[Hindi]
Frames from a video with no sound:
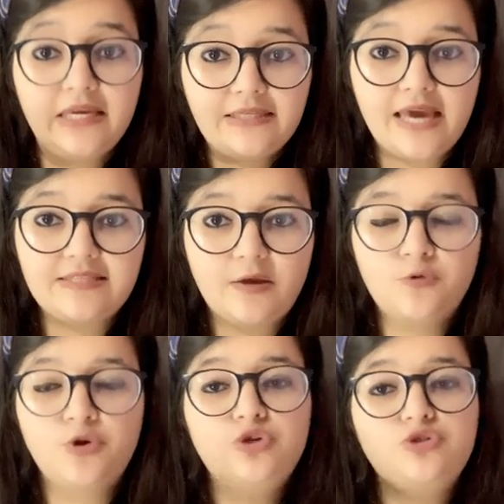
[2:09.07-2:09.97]
कैसे
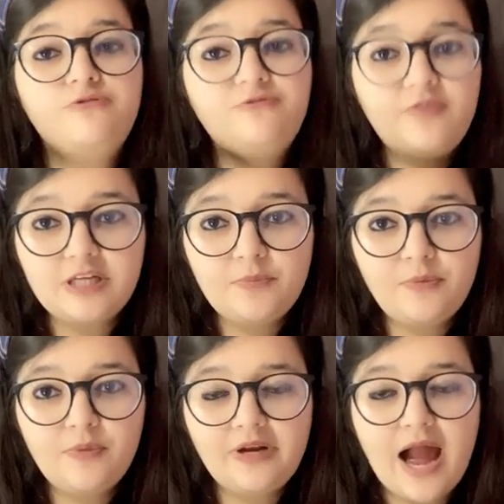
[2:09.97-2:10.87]
जो फर्स्ट
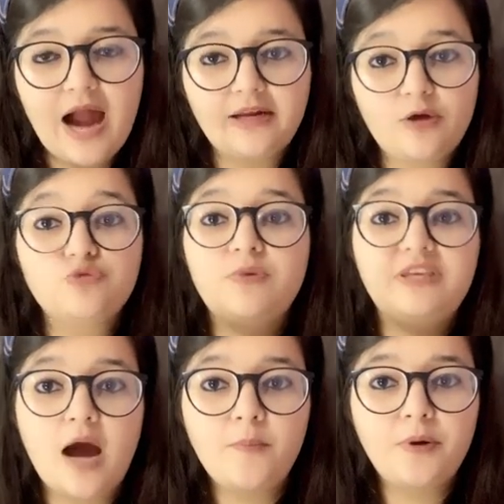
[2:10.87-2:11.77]
अमेंडमेंट एक्ट है उसमें
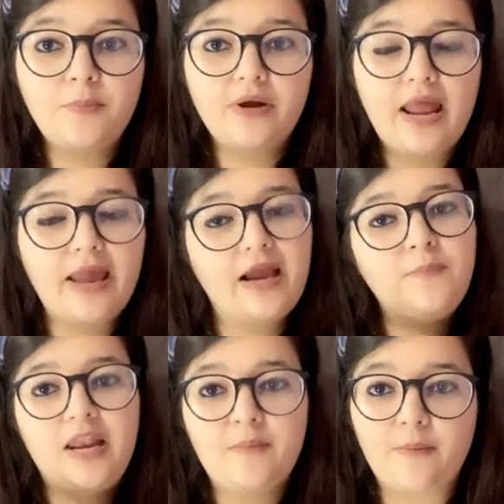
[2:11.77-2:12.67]
क्या अमेंडमेंट लाए गए
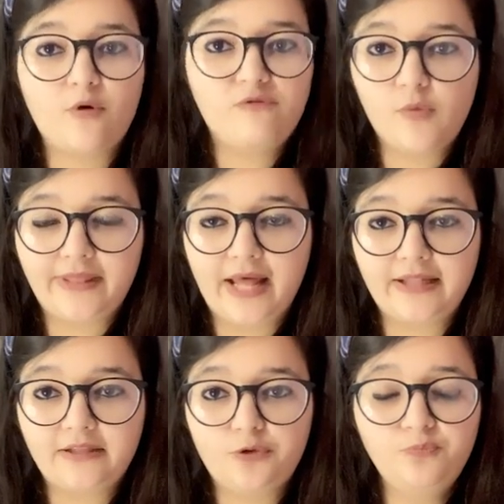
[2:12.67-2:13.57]
पहले मैं आपको वो बता
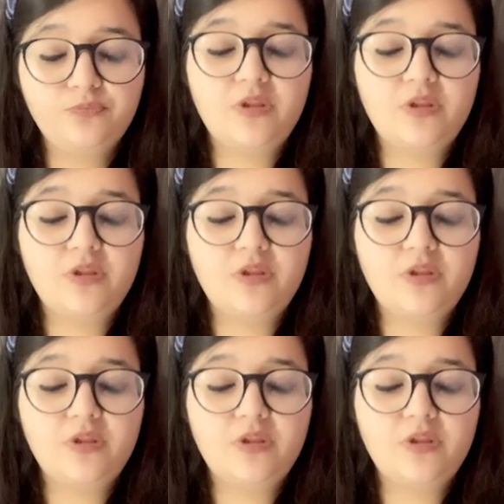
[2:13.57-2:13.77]
देती हूँ